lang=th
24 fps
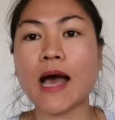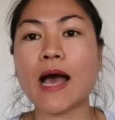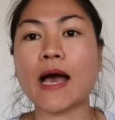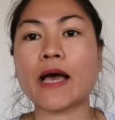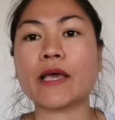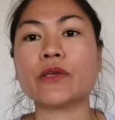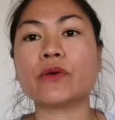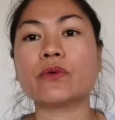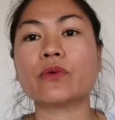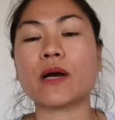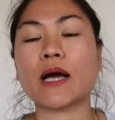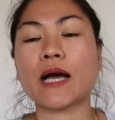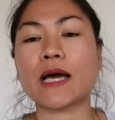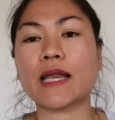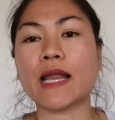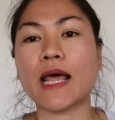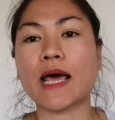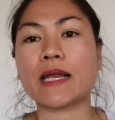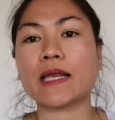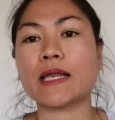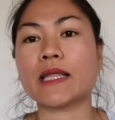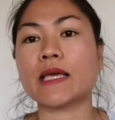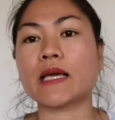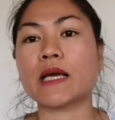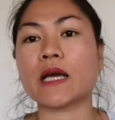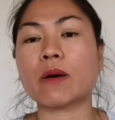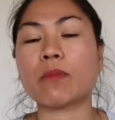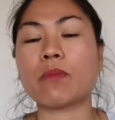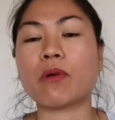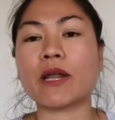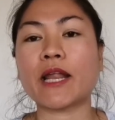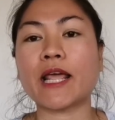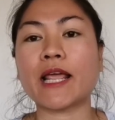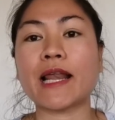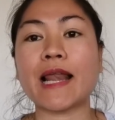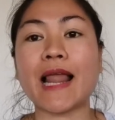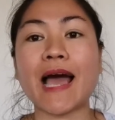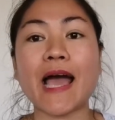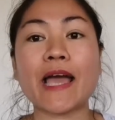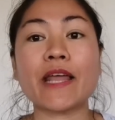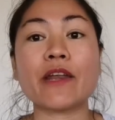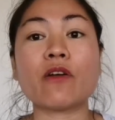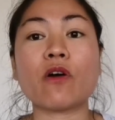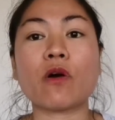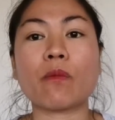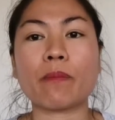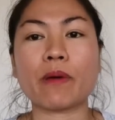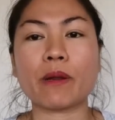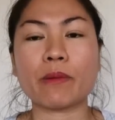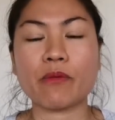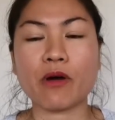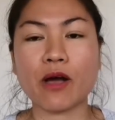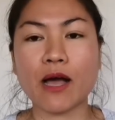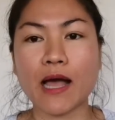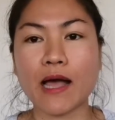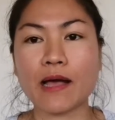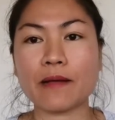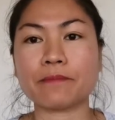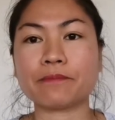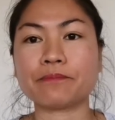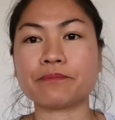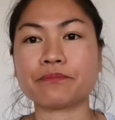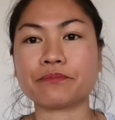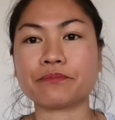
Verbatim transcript: อายุขนาดนี้ก็บ่ได้หลายดอกแม่นบ่คะ